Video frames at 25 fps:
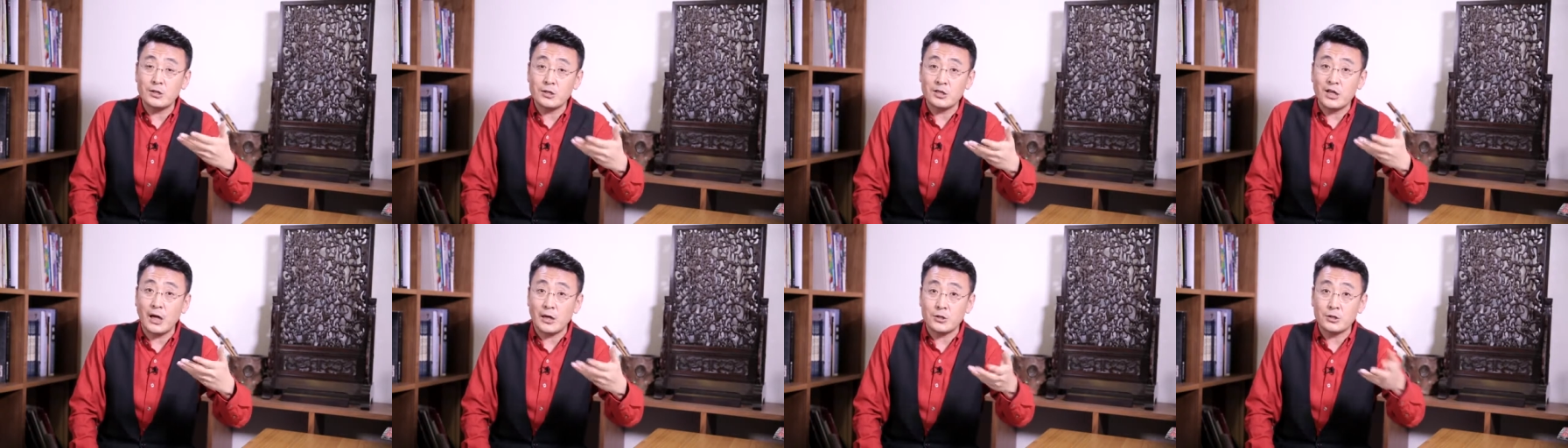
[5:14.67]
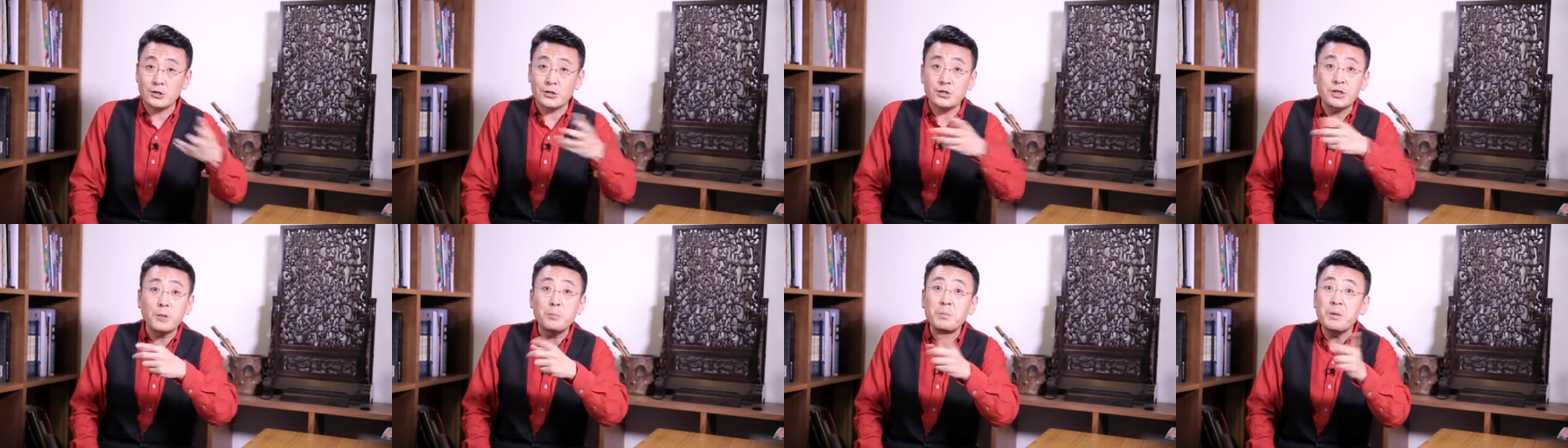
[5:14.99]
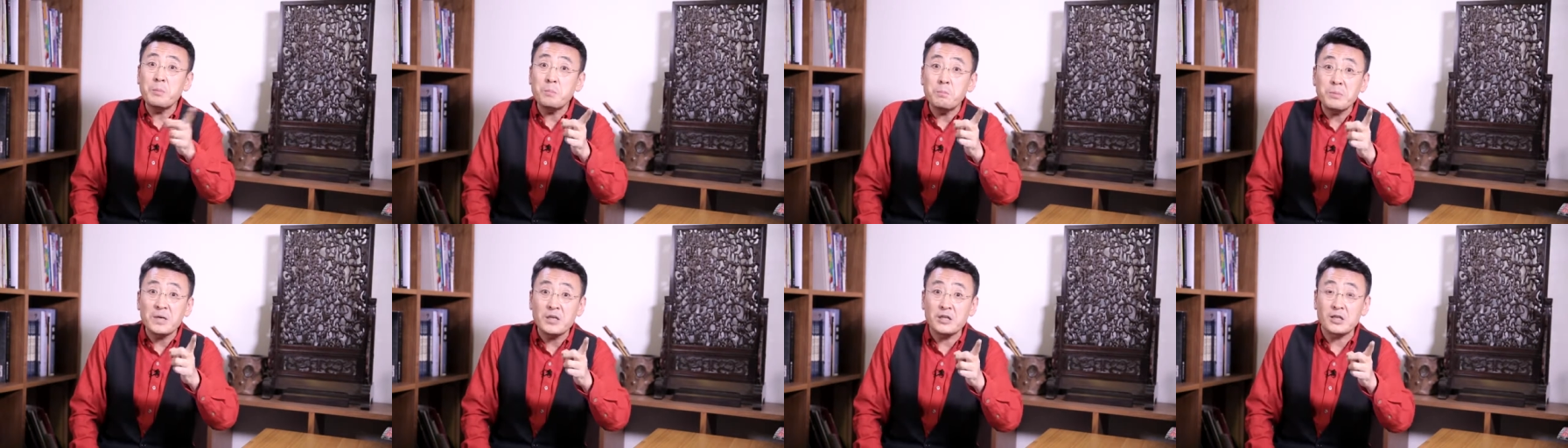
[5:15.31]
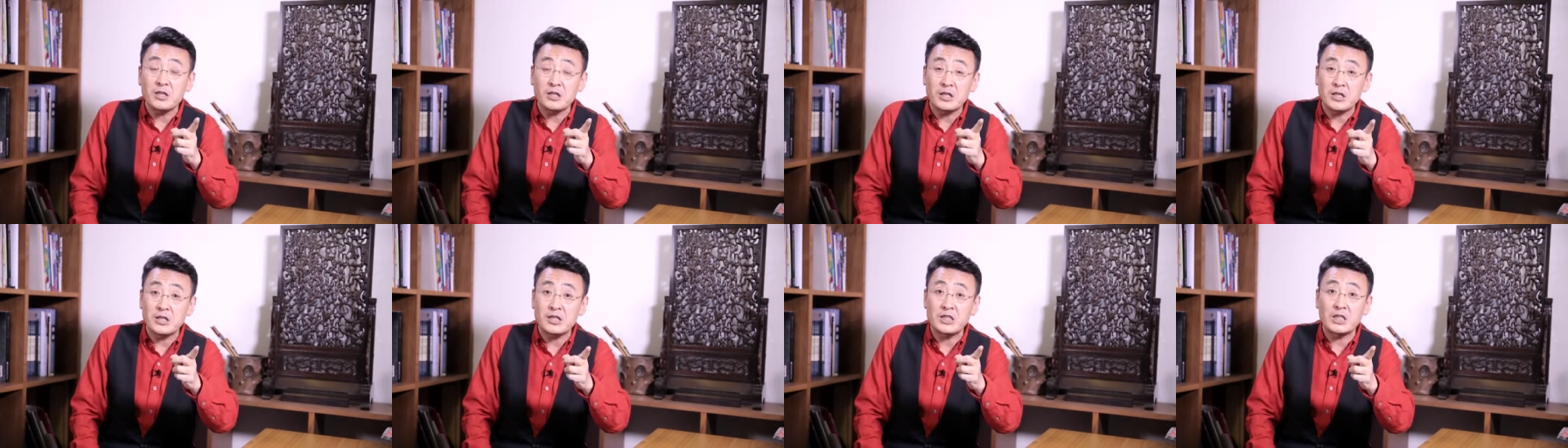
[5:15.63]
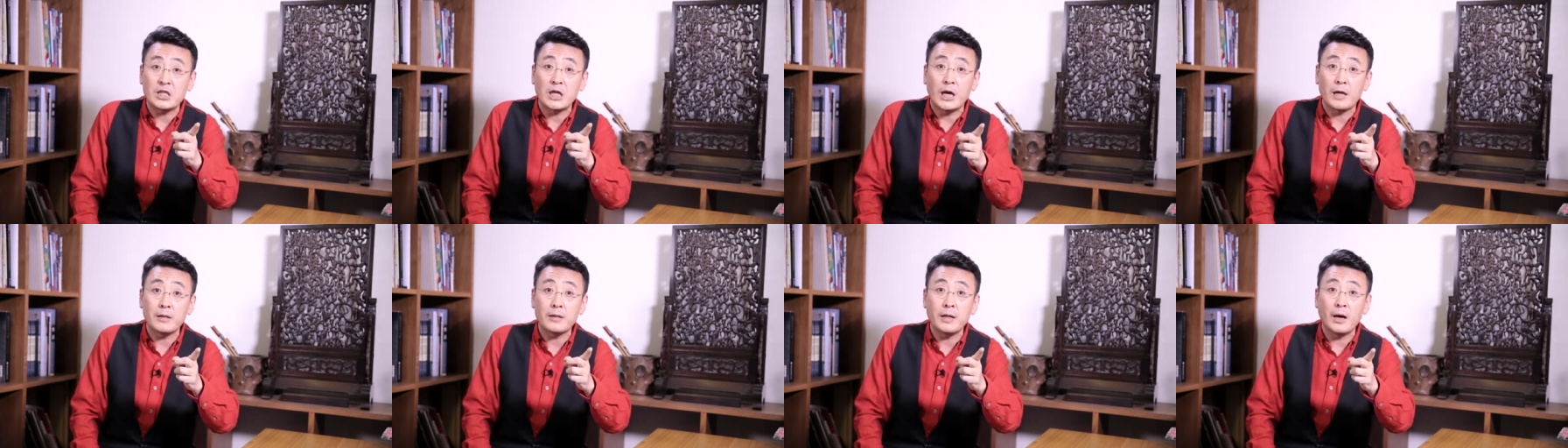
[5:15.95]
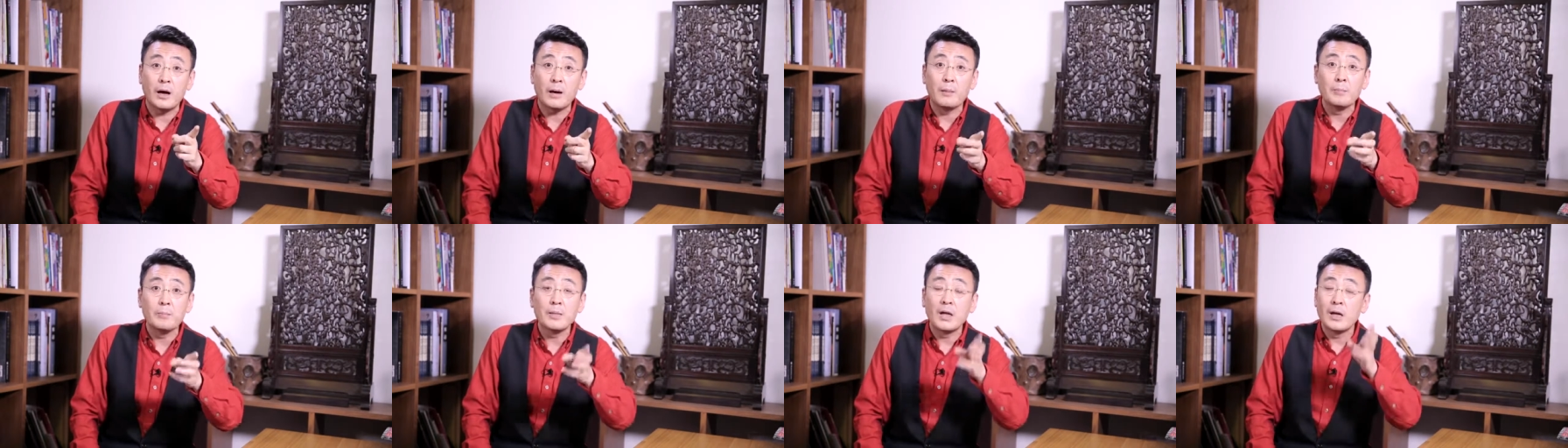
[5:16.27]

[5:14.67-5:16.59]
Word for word: 价值人民币的这个钱呢，